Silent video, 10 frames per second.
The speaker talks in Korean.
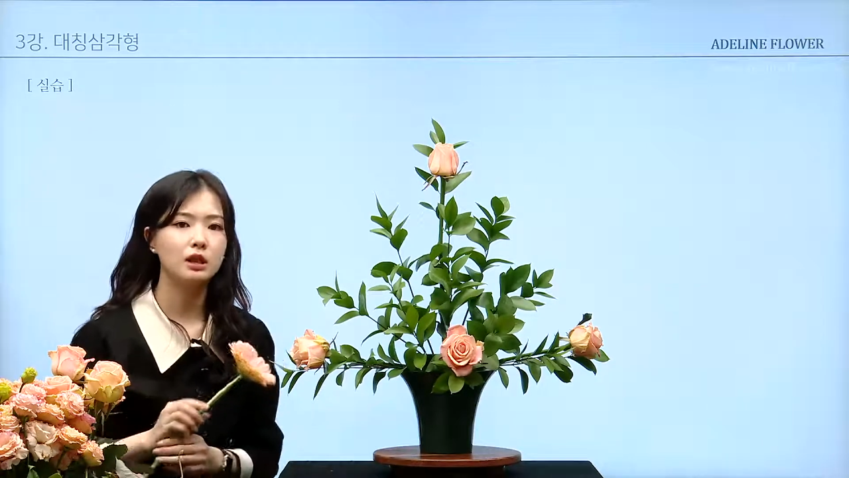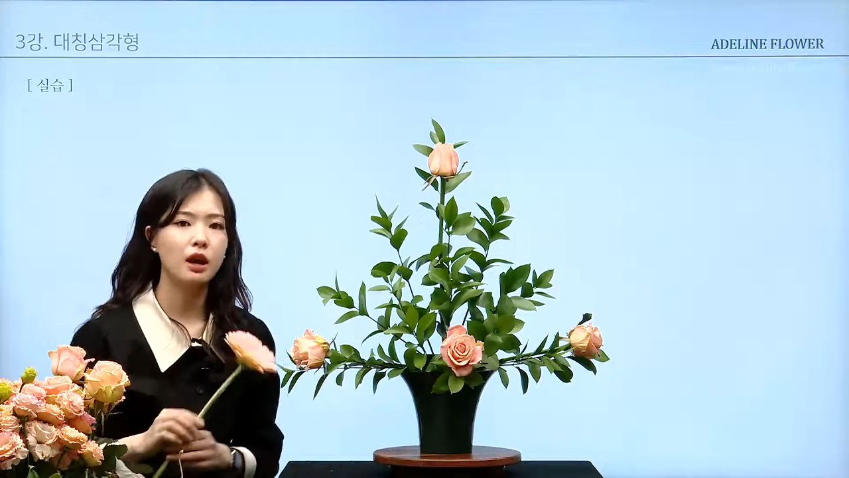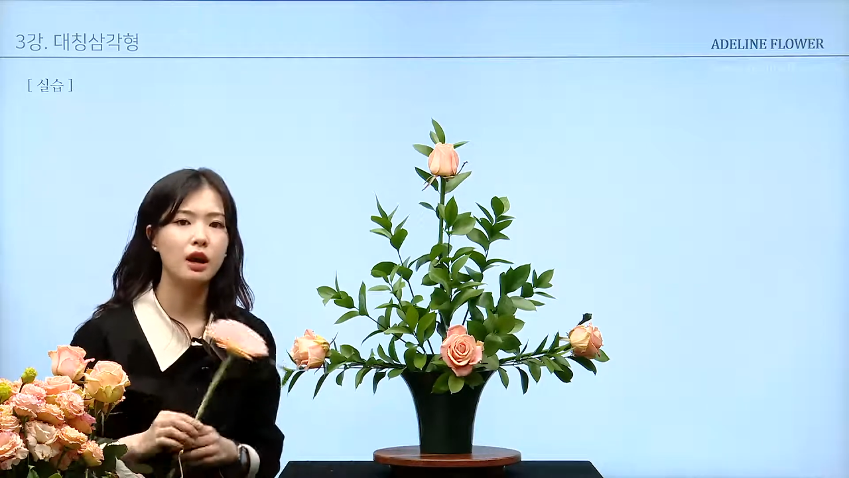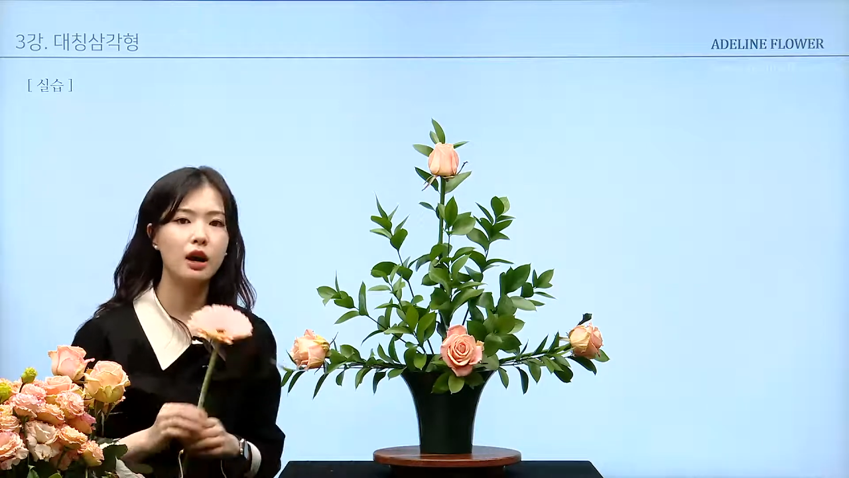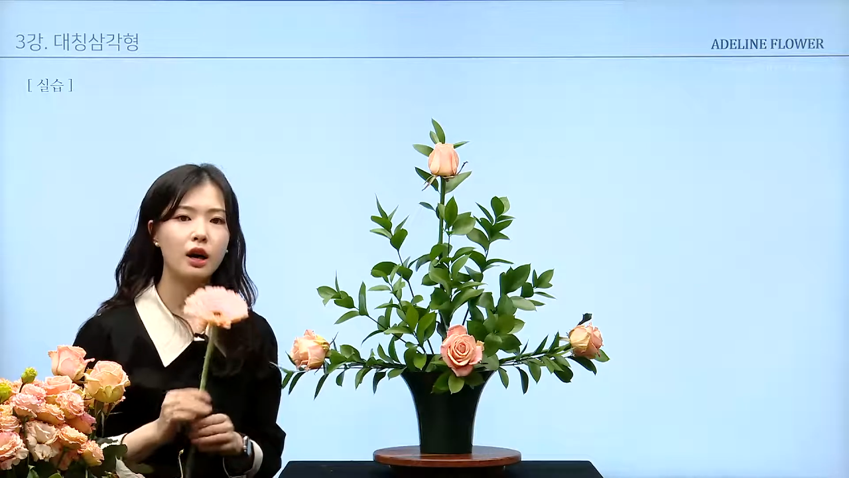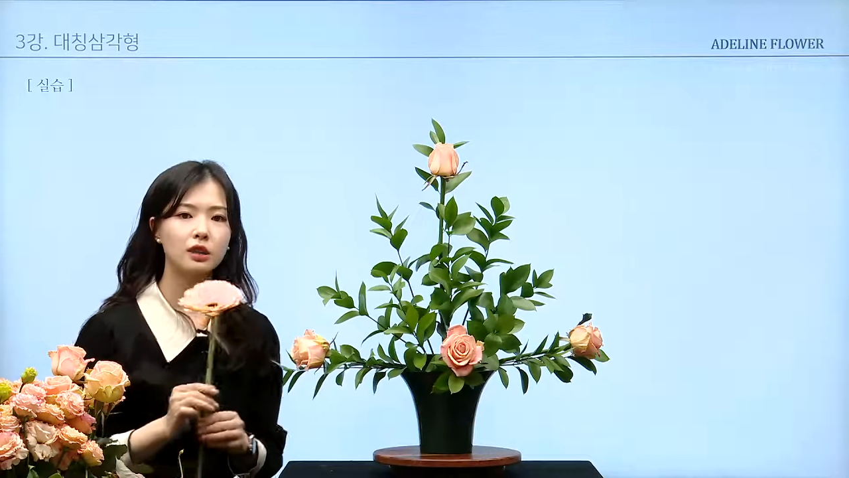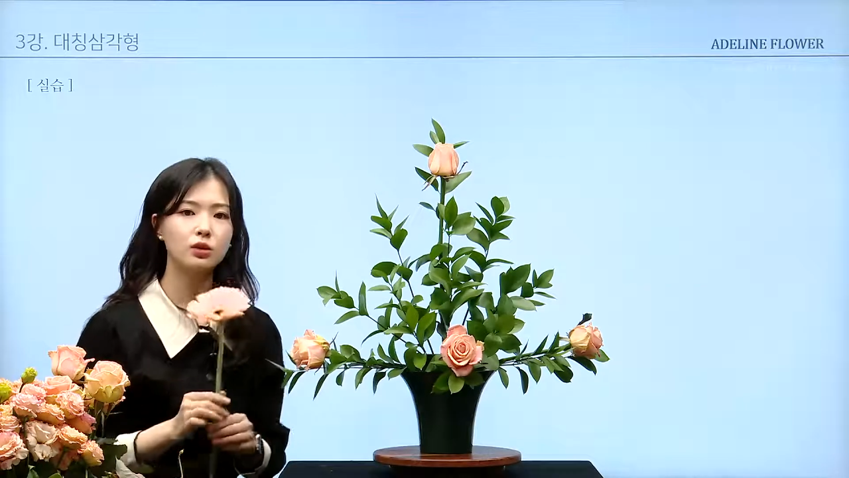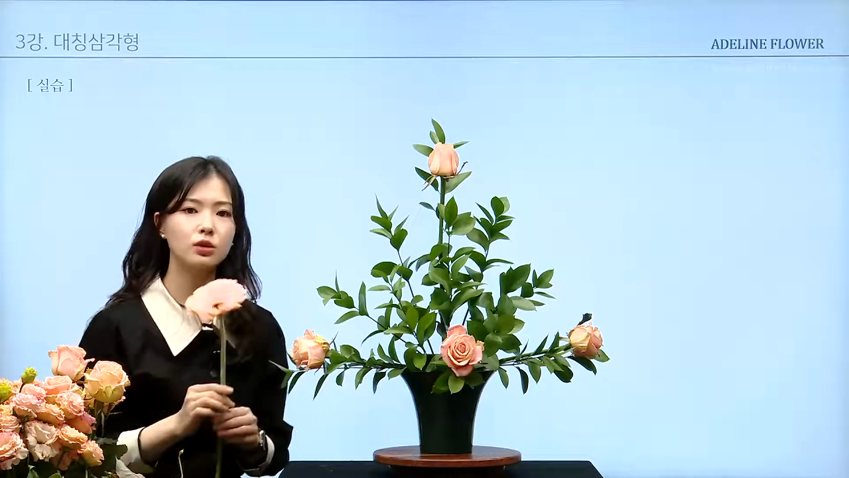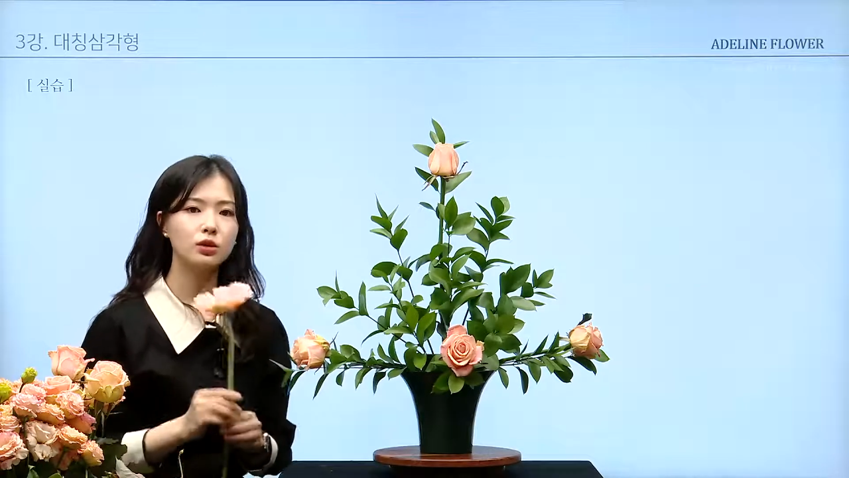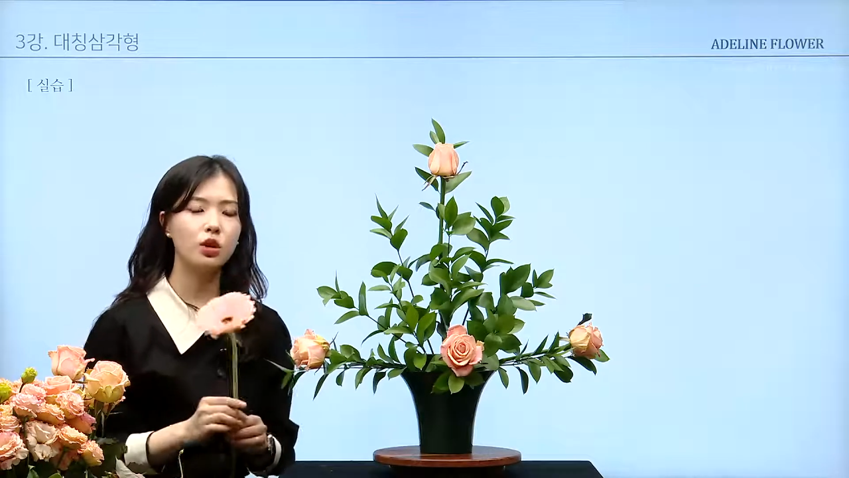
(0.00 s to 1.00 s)
내가
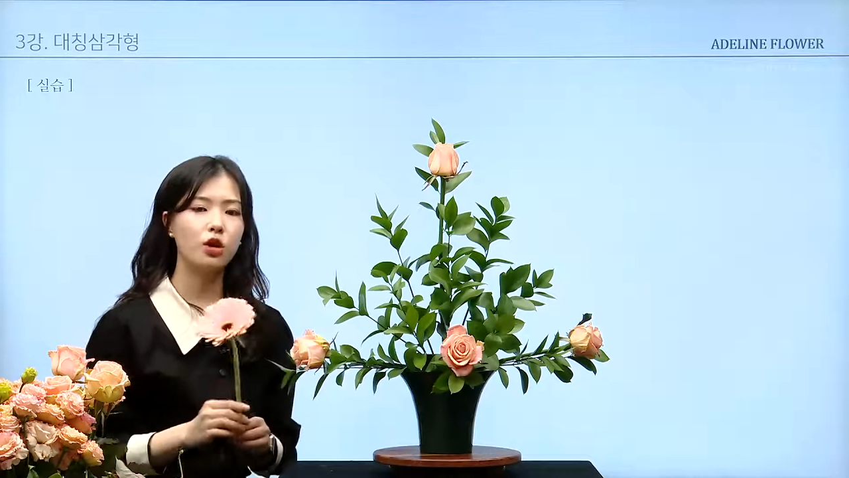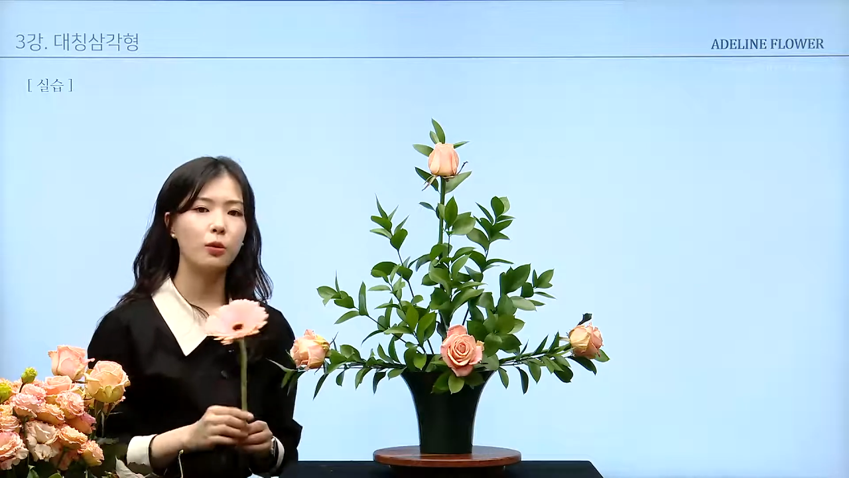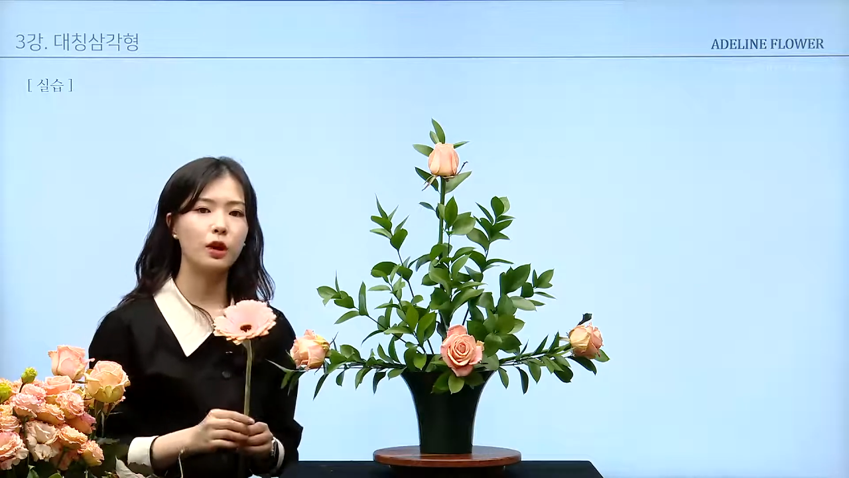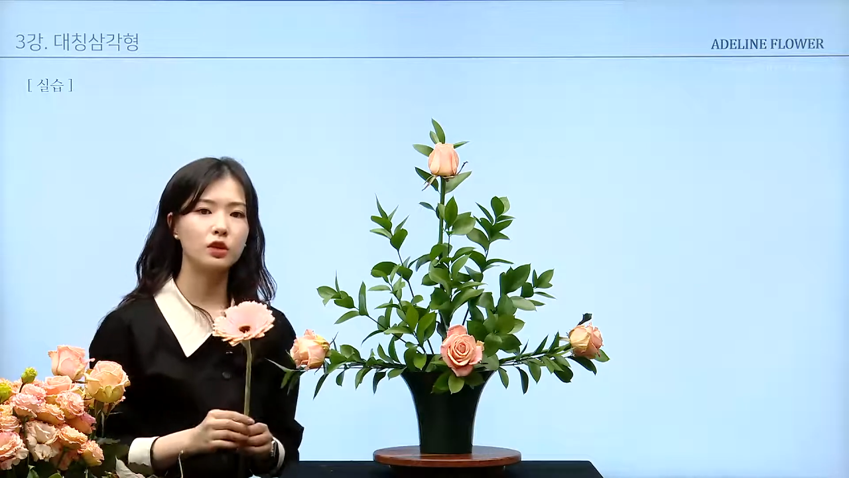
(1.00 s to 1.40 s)
가지고 있는 거베라